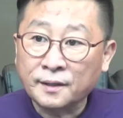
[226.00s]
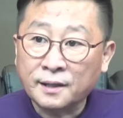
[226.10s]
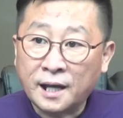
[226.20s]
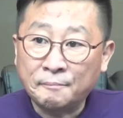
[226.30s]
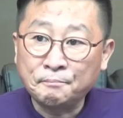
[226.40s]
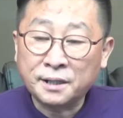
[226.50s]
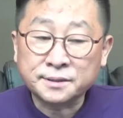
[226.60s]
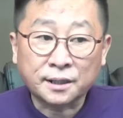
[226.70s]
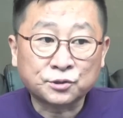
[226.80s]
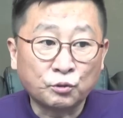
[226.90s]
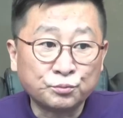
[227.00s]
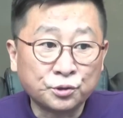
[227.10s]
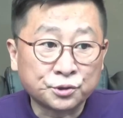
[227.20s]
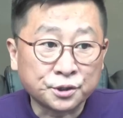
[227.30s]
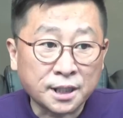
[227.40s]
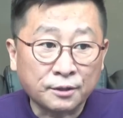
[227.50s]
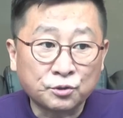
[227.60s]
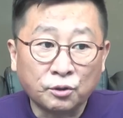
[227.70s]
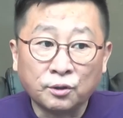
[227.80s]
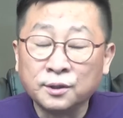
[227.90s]
한 발짝도 물러서지
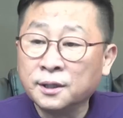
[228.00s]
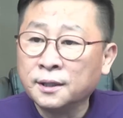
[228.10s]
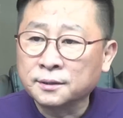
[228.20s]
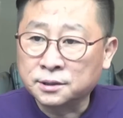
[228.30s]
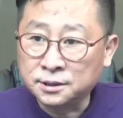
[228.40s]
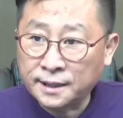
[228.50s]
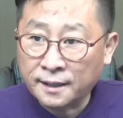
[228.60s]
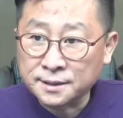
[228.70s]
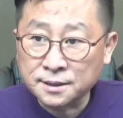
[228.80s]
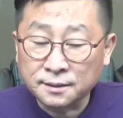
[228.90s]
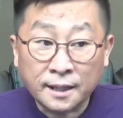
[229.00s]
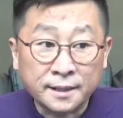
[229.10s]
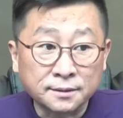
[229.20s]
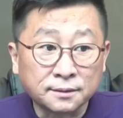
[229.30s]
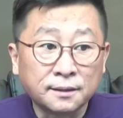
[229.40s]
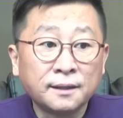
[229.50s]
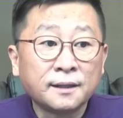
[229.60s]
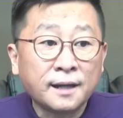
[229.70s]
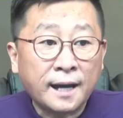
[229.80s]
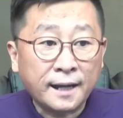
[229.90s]
않고 그 당시 나는
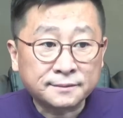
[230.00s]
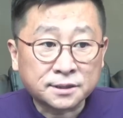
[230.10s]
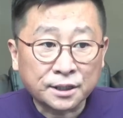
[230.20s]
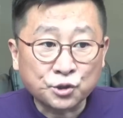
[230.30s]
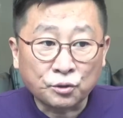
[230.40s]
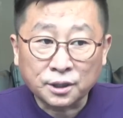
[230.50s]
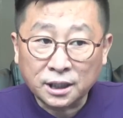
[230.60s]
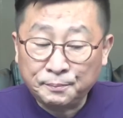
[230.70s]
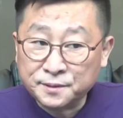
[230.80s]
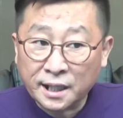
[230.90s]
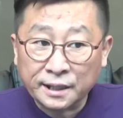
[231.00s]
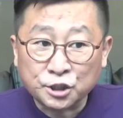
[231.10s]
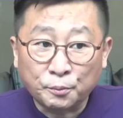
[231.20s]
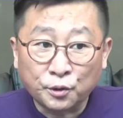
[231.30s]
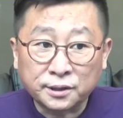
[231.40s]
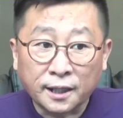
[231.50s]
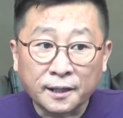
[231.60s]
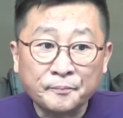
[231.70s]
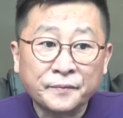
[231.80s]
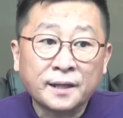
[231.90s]
학자적 입장에서
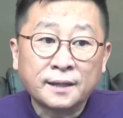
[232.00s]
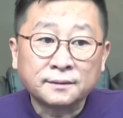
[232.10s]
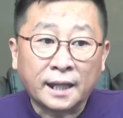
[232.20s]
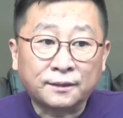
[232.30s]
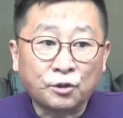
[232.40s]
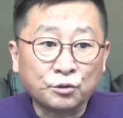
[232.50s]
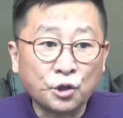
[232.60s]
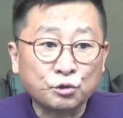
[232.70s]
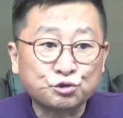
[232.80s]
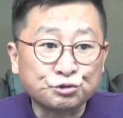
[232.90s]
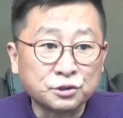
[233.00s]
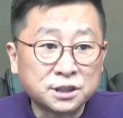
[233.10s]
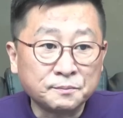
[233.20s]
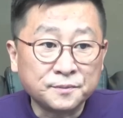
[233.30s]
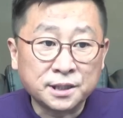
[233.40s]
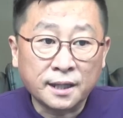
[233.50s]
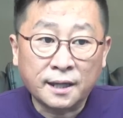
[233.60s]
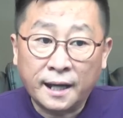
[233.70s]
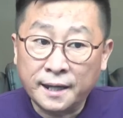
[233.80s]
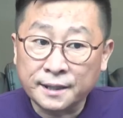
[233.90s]
볼때 대통령 중심제
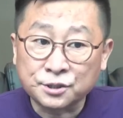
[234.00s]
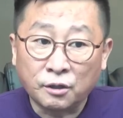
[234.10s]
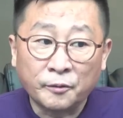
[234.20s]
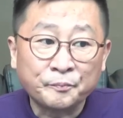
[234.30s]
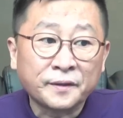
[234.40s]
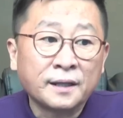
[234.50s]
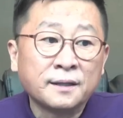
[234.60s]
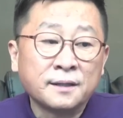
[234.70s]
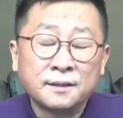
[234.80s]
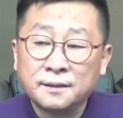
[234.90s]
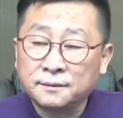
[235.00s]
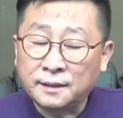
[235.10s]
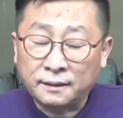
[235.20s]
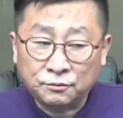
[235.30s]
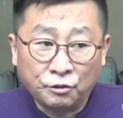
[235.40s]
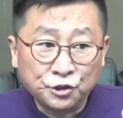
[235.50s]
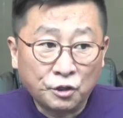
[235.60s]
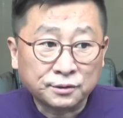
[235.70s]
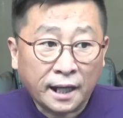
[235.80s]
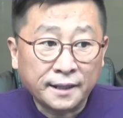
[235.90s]
하에서
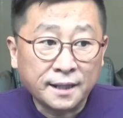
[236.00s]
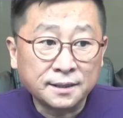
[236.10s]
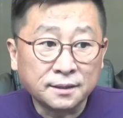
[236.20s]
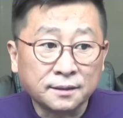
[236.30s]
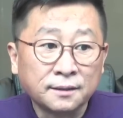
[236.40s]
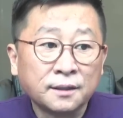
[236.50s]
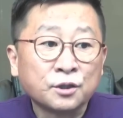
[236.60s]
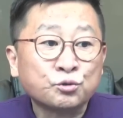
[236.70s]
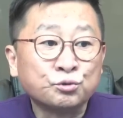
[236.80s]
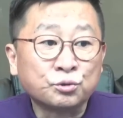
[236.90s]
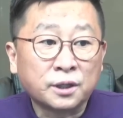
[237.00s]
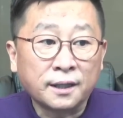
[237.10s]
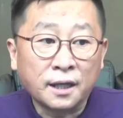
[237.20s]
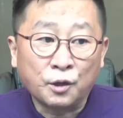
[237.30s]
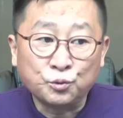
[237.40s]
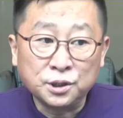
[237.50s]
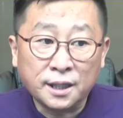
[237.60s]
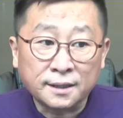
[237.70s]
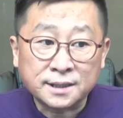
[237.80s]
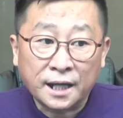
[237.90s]
대통령 탄핵이 국회에
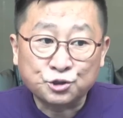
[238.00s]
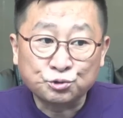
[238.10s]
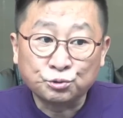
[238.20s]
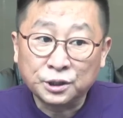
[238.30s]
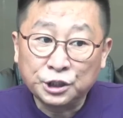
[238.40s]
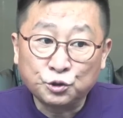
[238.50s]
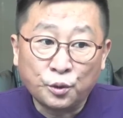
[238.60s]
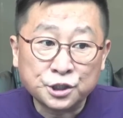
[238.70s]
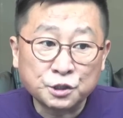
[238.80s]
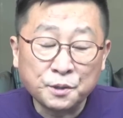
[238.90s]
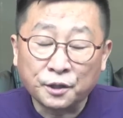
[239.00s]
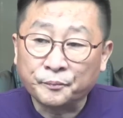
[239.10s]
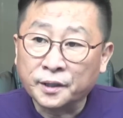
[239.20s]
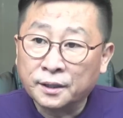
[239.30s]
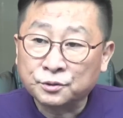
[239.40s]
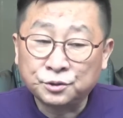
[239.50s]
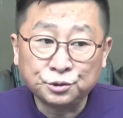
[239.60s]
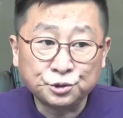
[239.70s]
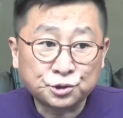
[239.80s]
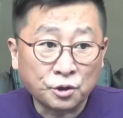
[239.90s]
의해 자주 이루어지면
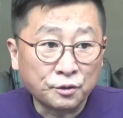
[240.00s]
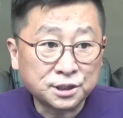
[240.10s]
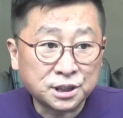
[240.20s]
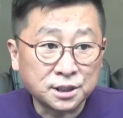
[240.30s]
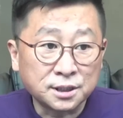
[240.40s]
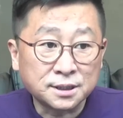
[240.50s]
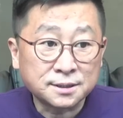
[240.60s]
그 정치